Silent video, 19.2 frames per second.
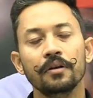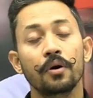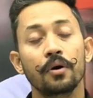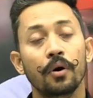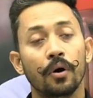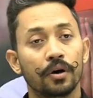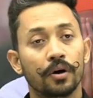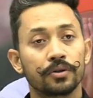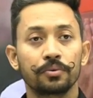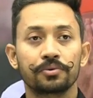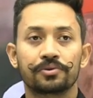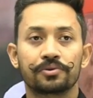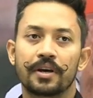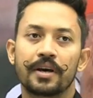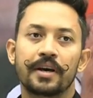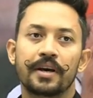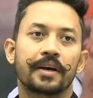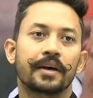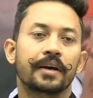और
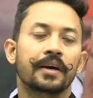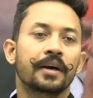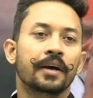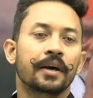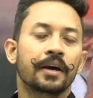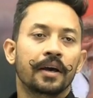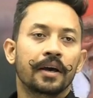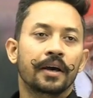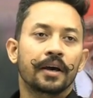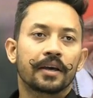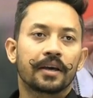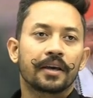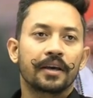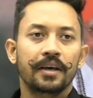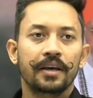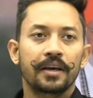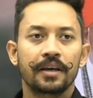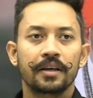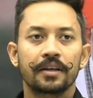दूसरा है
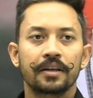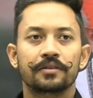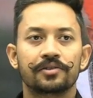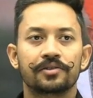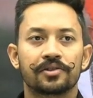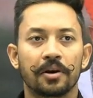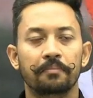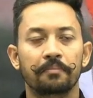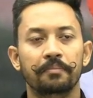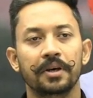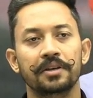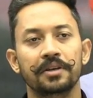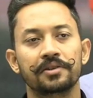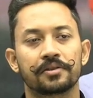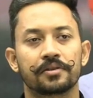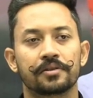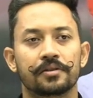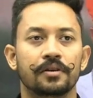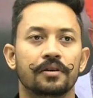कि
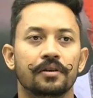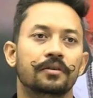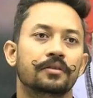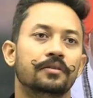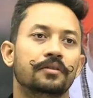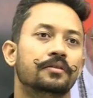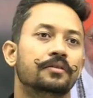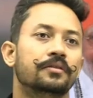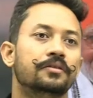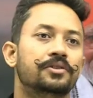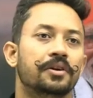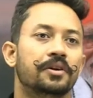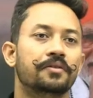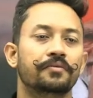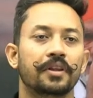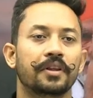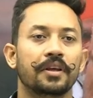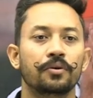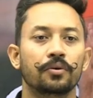26
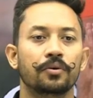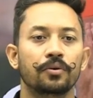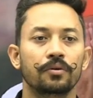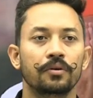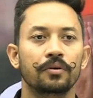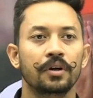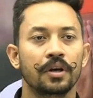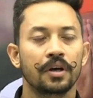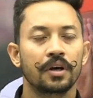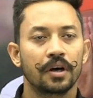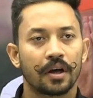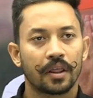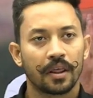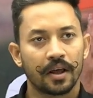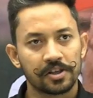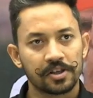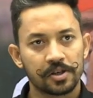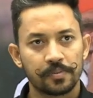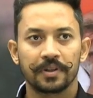जनवरी को
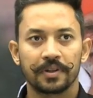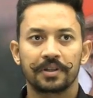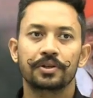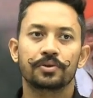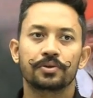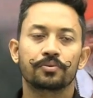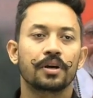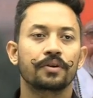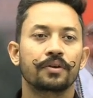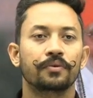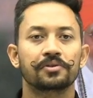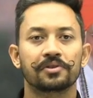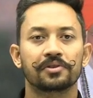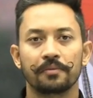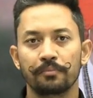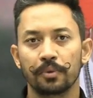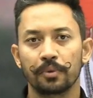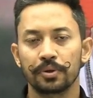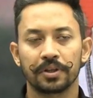राष्ट्रपति जो है वो
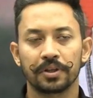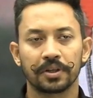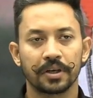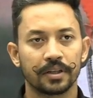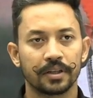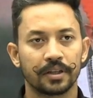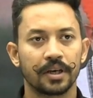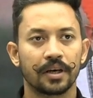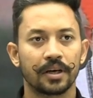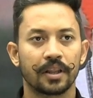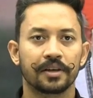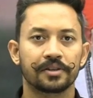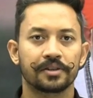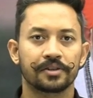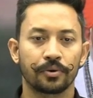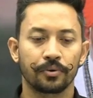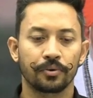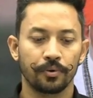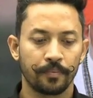संबोधित करते हैं
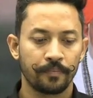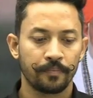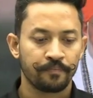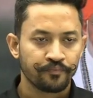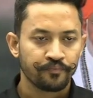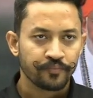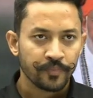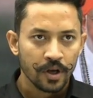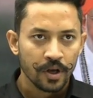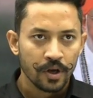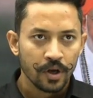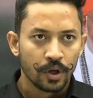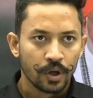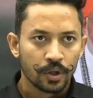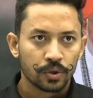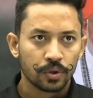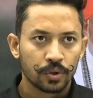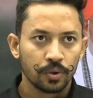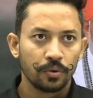राष्ट्र को
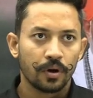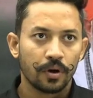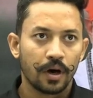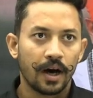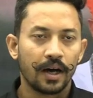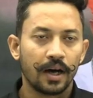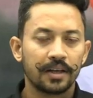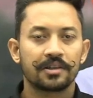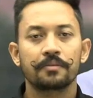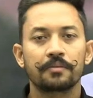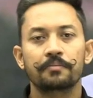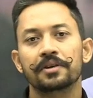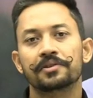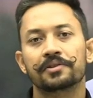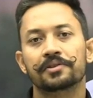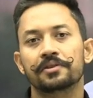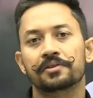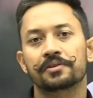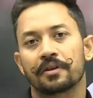तो आज हम
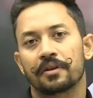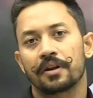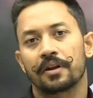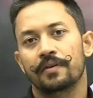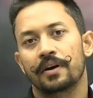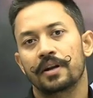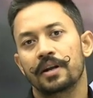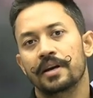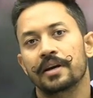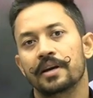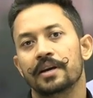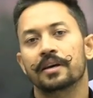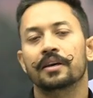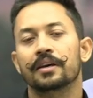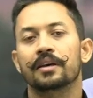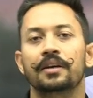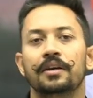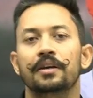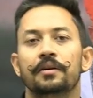डिस्कस करने वाले हैं
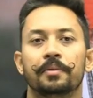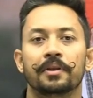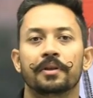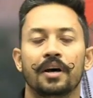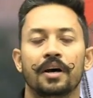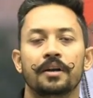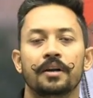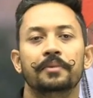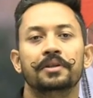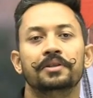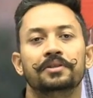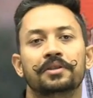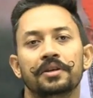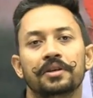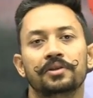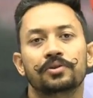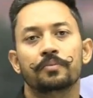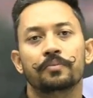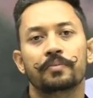कि
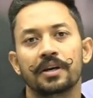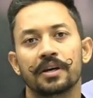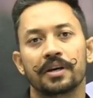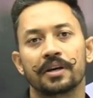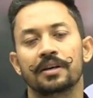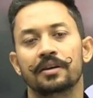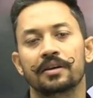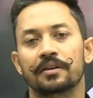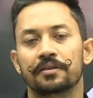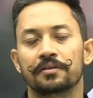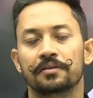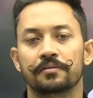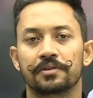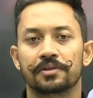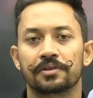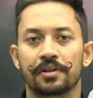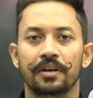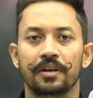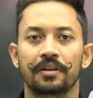प्रधानमंत्री जो भी हैं
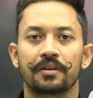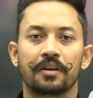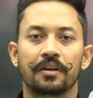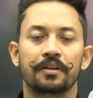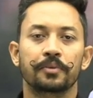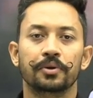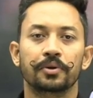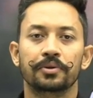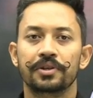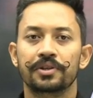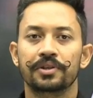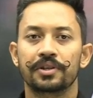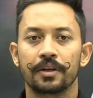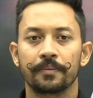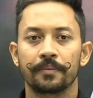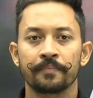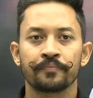श्री नरेंद्र मोदी जी